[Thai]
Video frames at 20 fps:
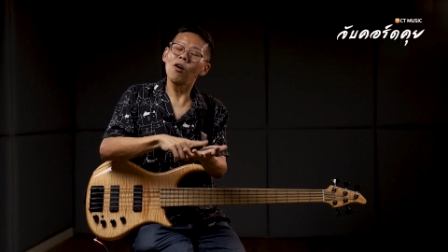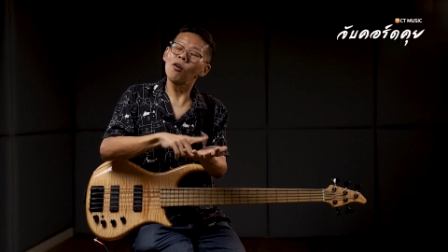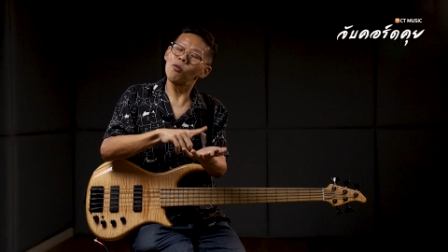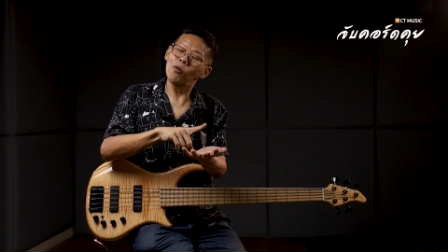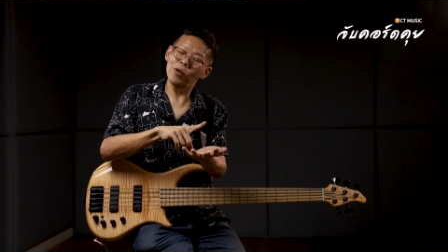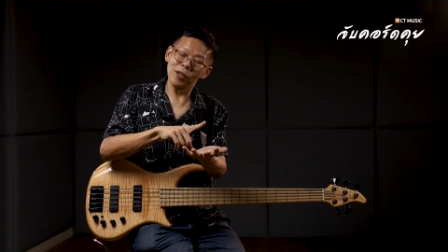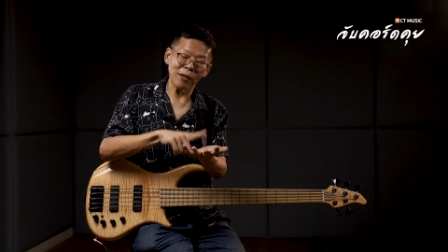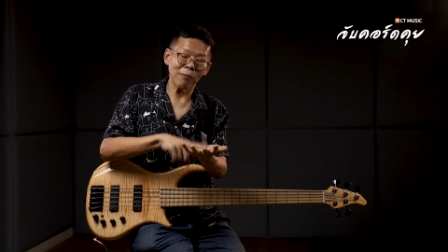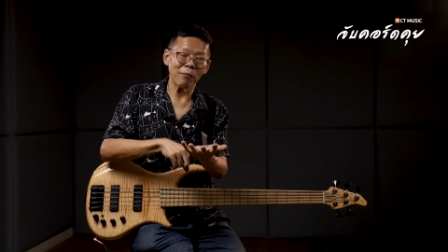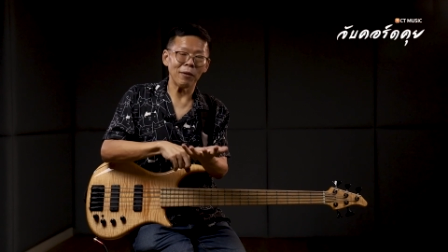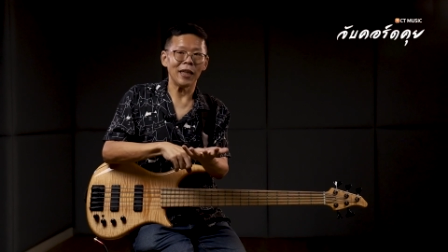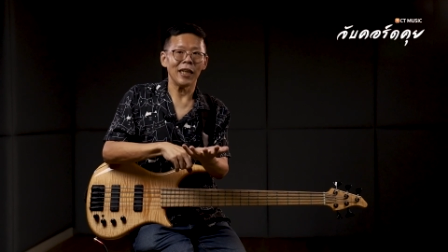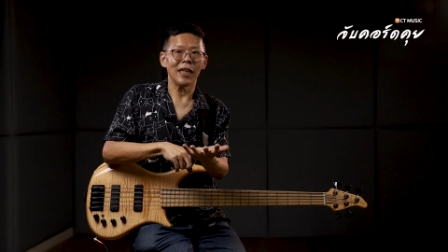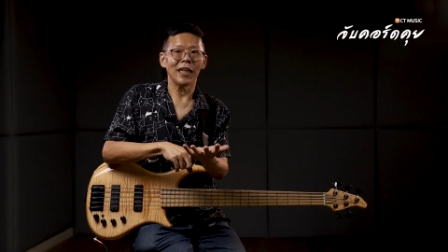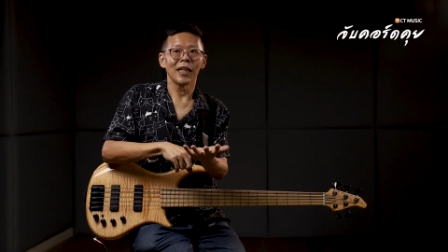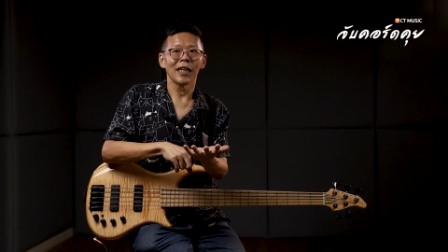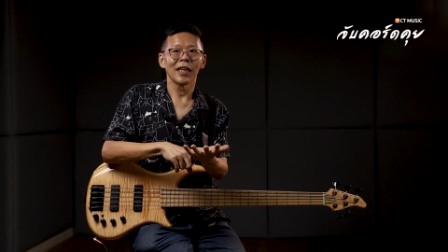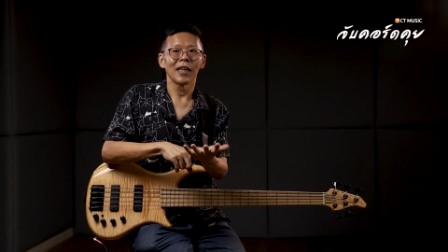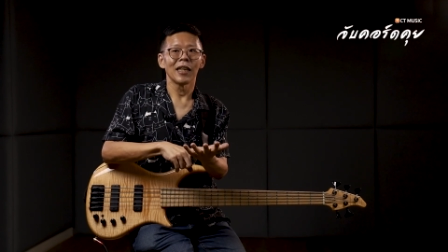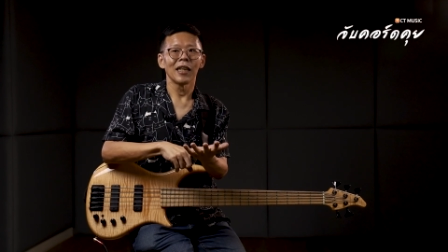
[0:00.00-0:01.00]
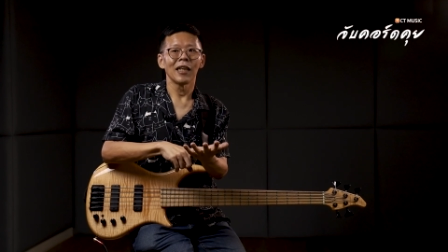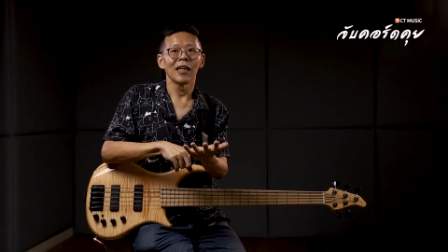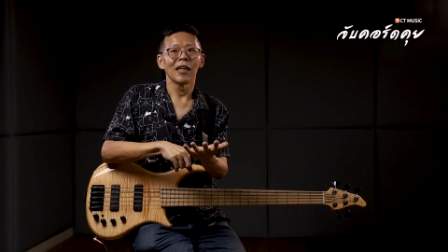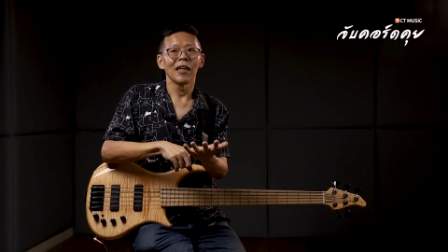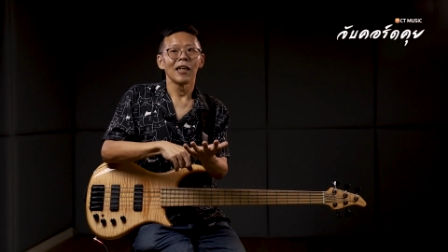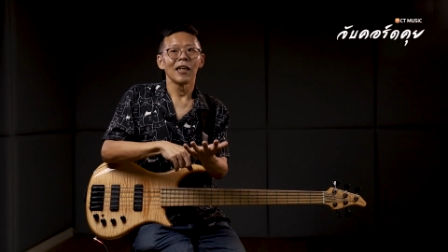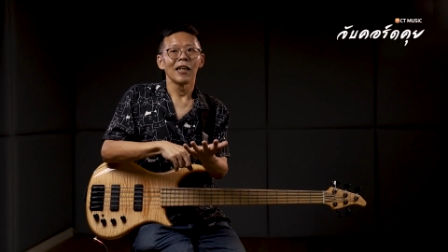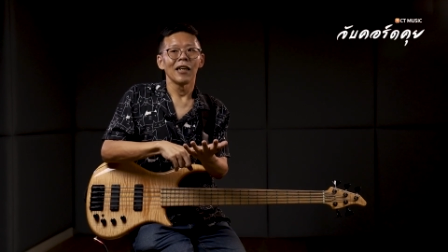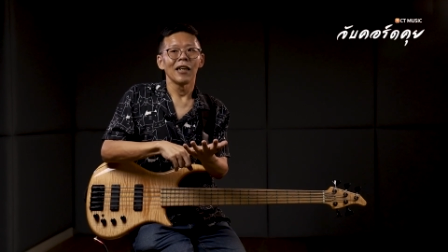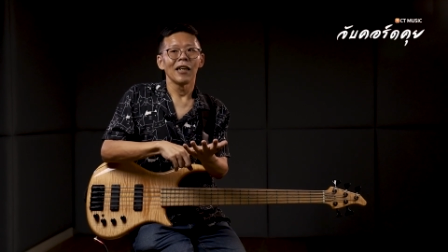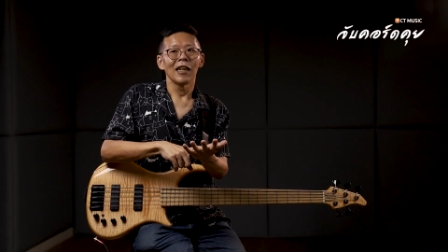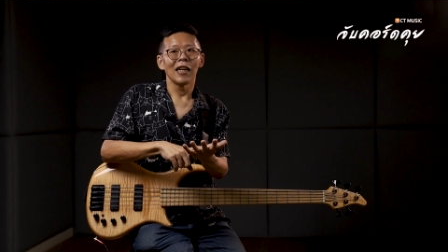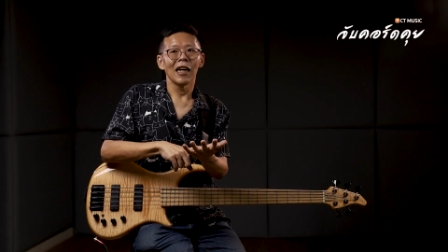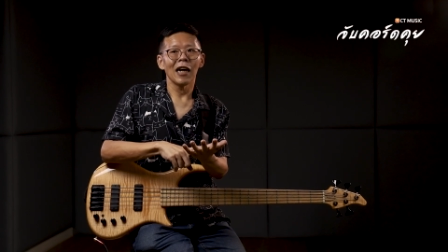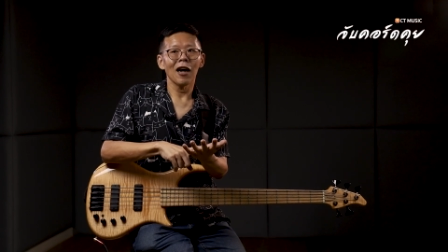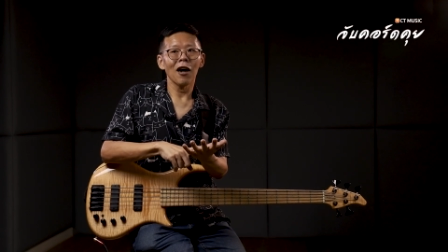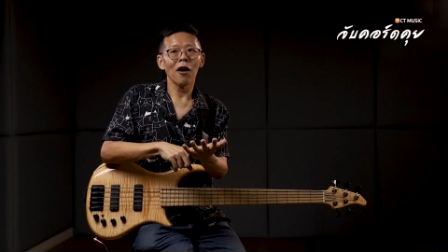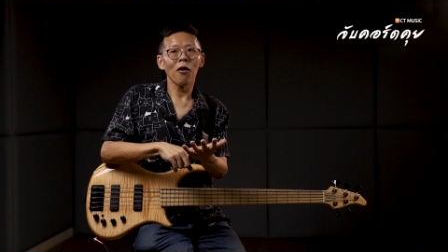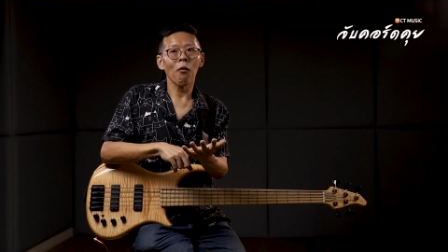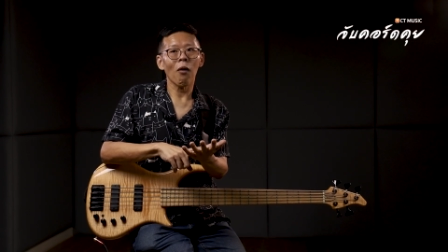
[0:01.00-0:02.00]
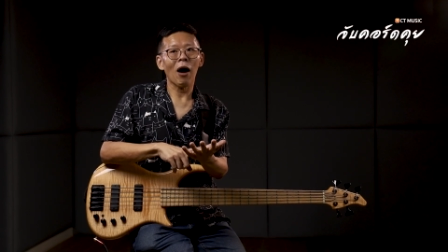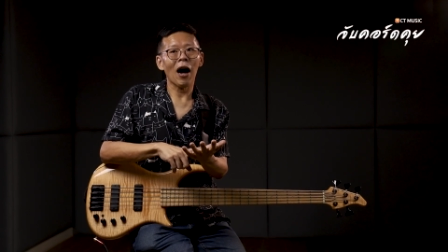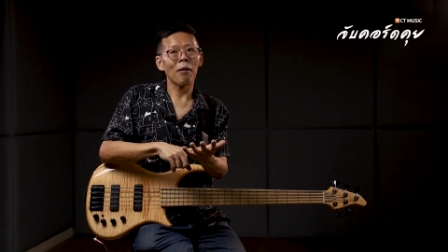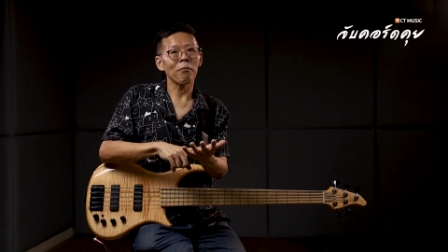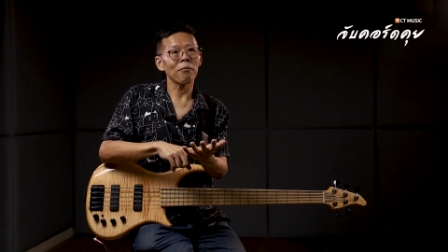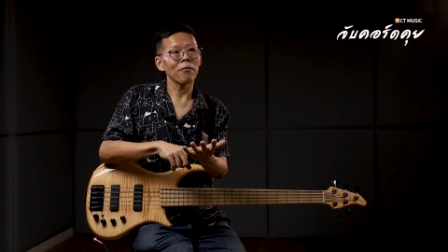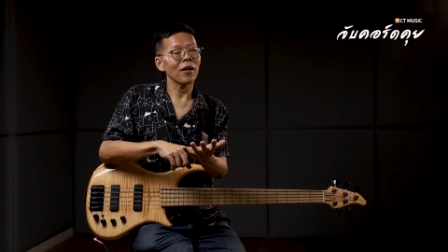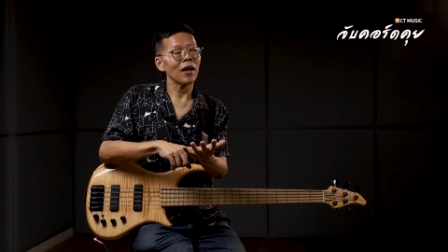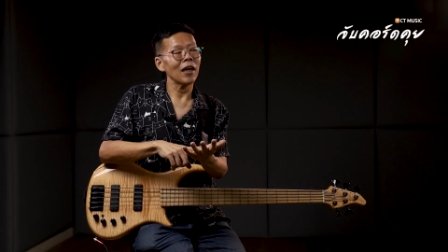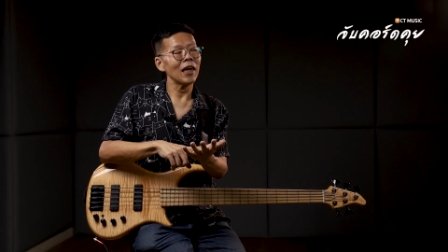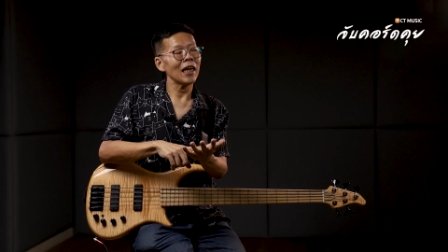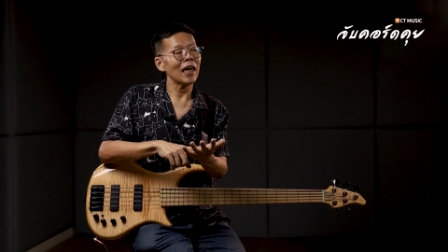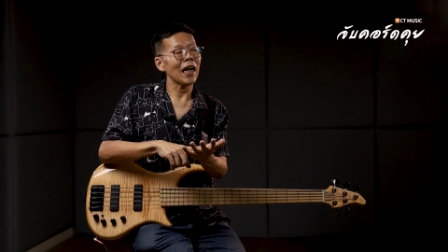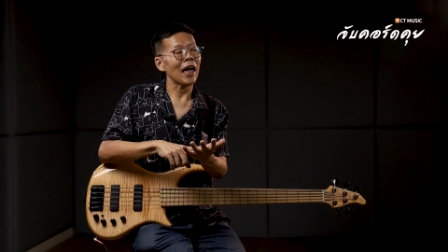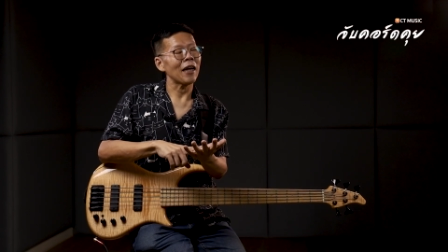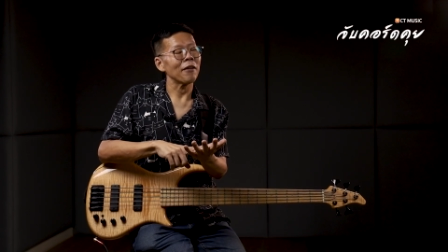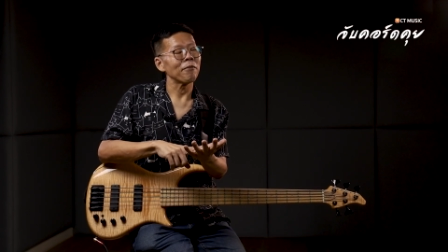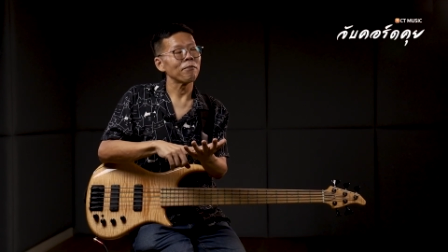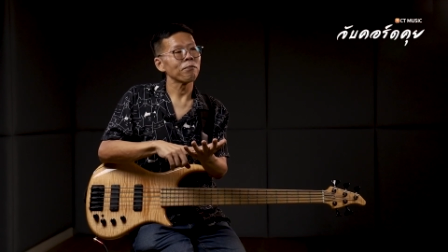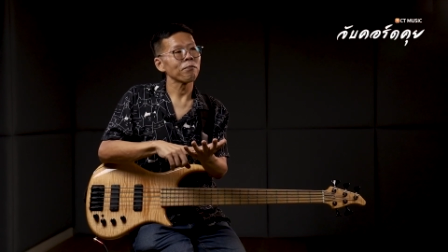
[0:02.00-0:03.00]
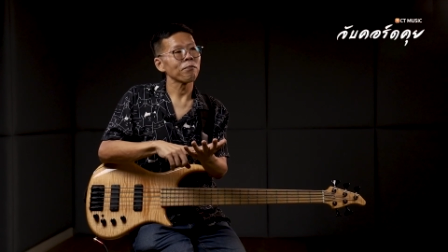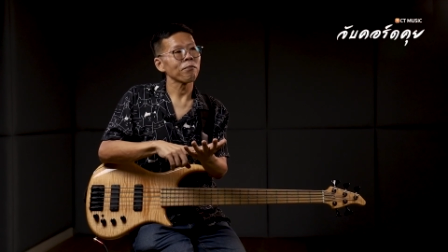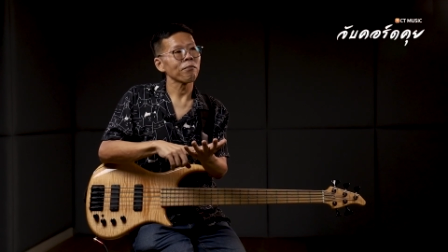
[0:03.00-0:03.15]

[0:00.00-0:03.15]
ก็ควรจะมี แล้วความเขาเรียกอะไร